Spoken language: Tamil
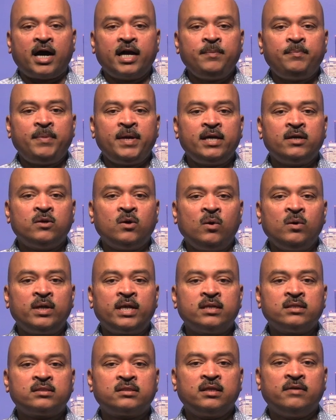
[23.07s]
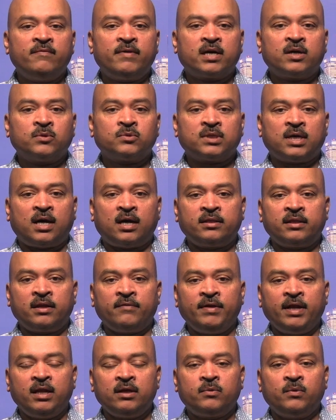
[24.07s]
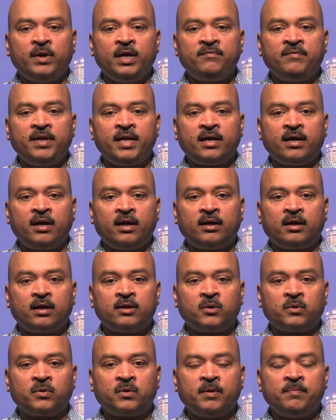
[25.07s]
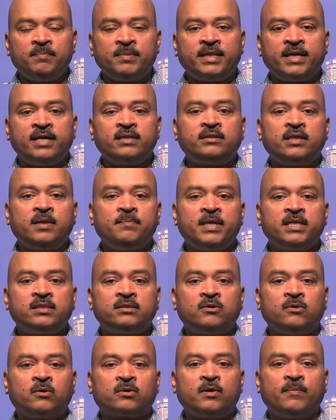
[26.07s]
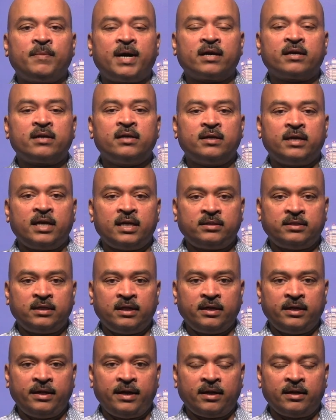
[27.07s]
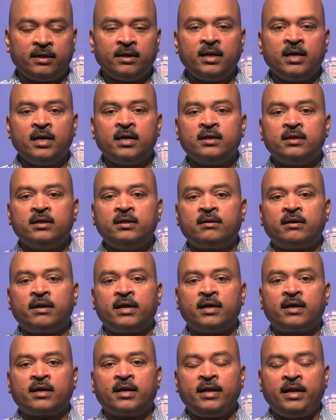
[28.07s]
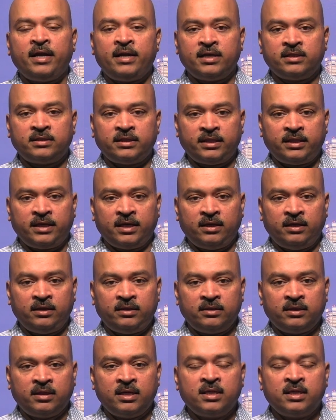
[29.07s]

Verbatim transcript: ஐபி கோல்ட் அண்ட் சில்வர் ஹவுஸ் ஆதரவில் குட் ஈவினிங் கனடா டாட் காம் தேசியம் நேஷன் டாட் காம் ஆகிய இணையதளங்களின் இன்றைய கனேடிய செய்திகள்